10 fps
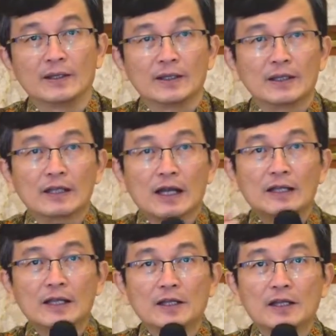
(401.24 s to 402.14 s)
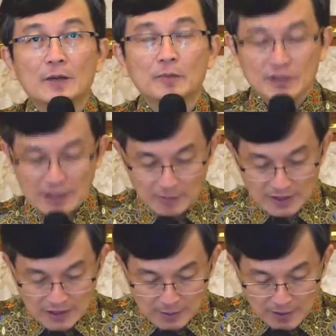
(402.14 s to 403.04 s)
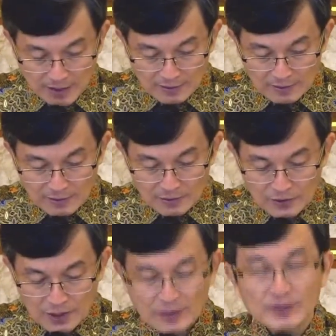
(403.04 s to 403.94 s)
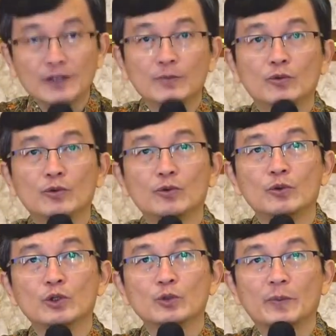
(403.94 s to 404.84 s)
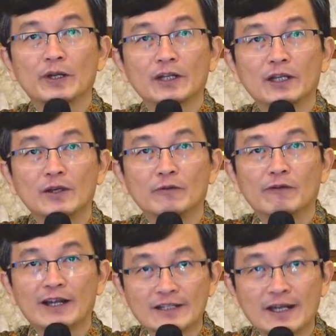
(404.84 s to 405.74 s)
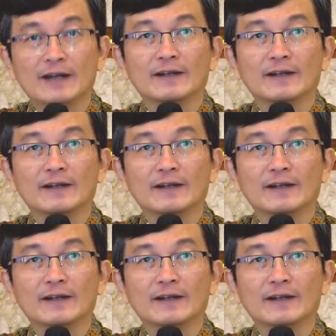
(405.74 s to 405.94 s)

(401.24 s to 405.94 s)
Kita akan nyanyikan bersama-sama janjimu seperti fajar.